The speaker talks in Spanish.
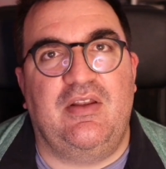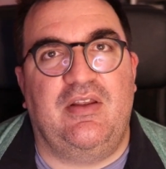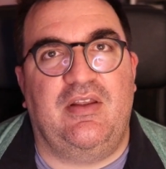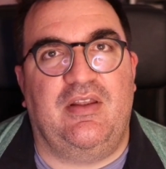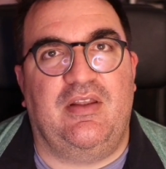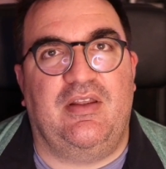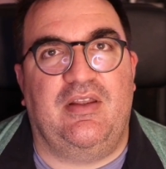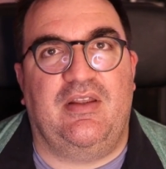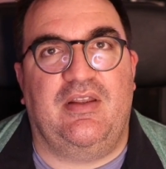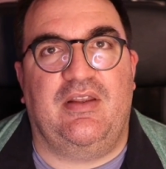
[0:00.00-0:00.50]

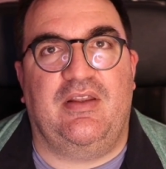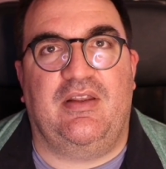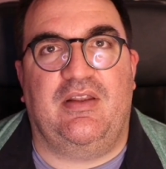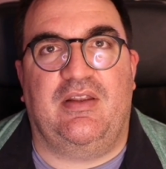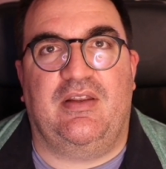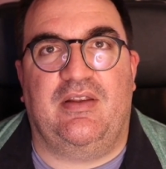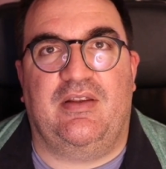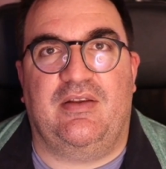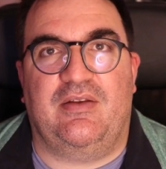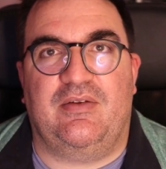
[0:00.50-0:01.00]

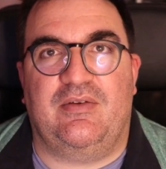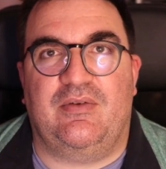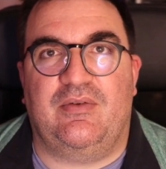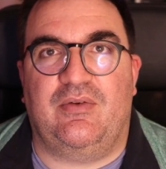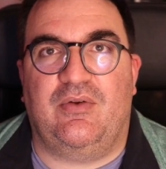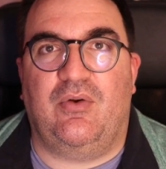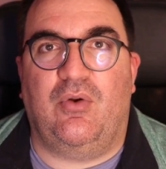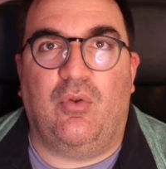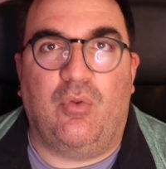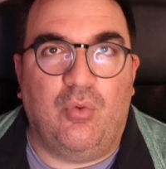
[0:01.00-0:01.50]
Eh,
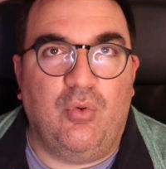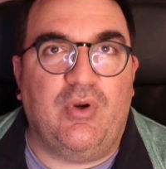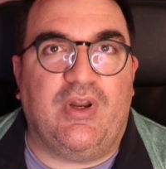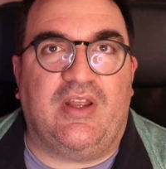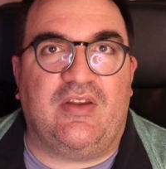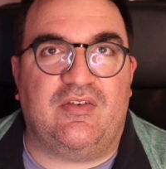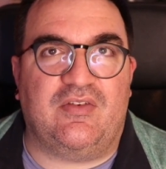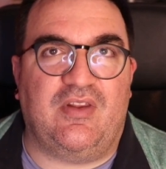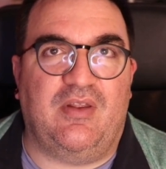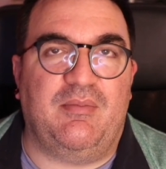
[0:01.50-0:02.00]
o
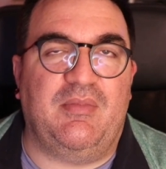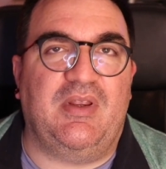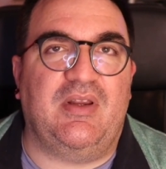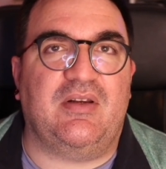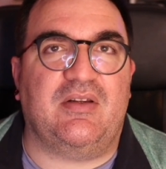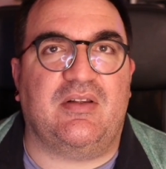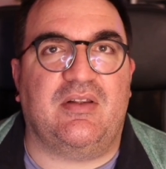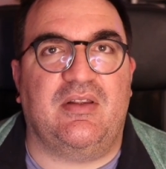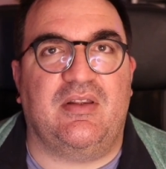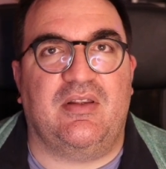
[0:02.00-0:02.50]
duras
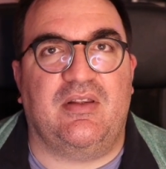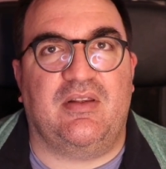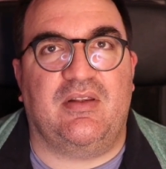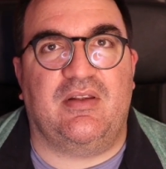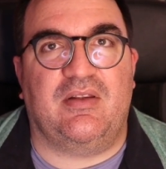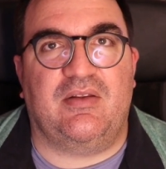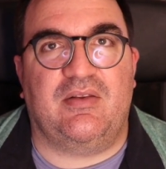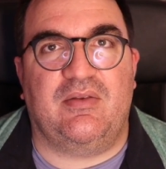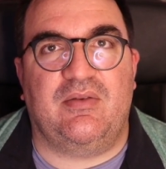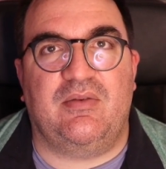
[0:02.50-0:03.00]
también, que
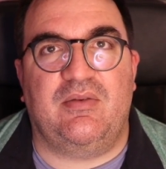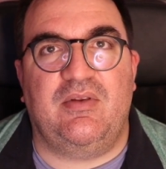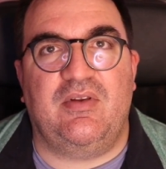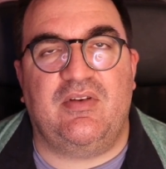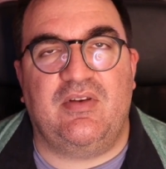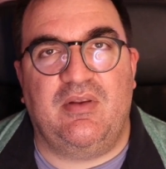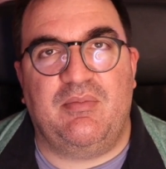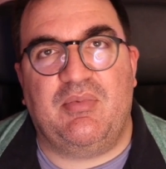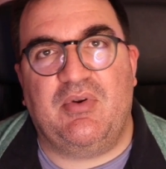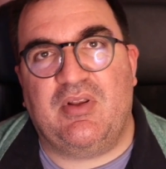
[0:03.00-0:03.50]

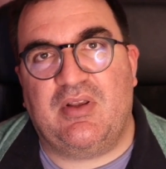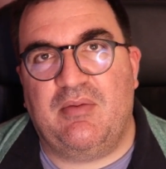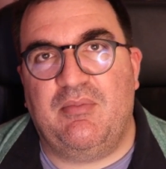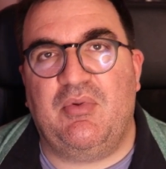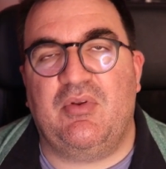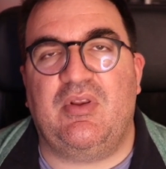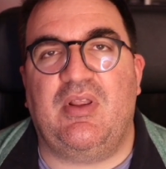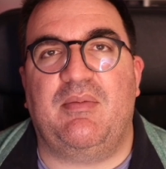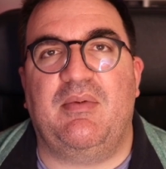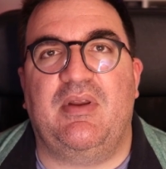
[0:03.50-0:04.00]
Disney, por
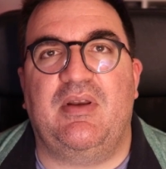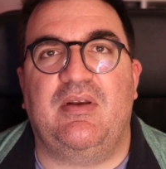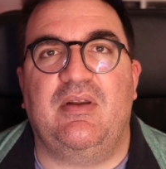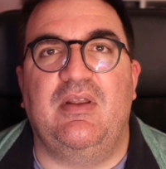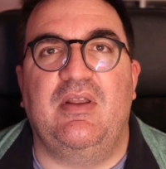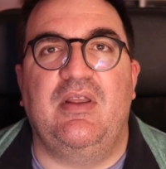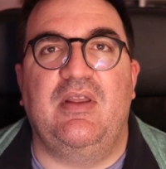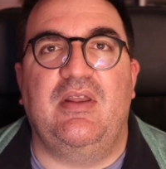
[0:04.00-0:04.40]
ejemplo, también.